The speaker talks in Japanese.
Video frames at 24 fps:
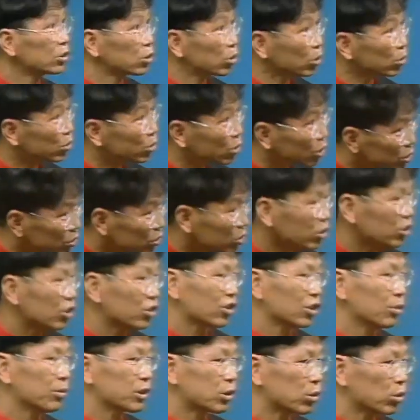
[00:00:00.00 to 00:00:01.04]
ちょえー、ちょっといいで
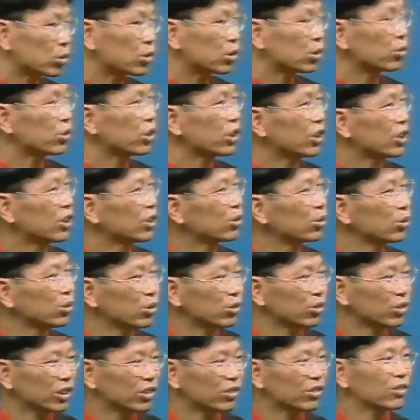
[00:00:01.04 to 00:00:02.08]
すか今即興でどうい
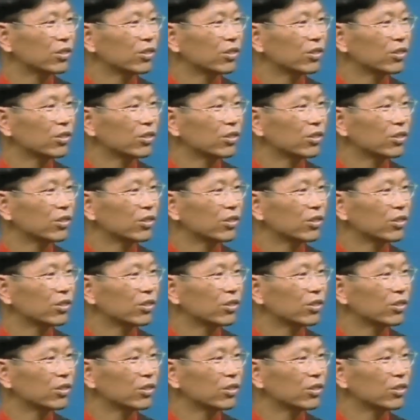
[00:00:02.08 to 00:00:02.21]
うふうなの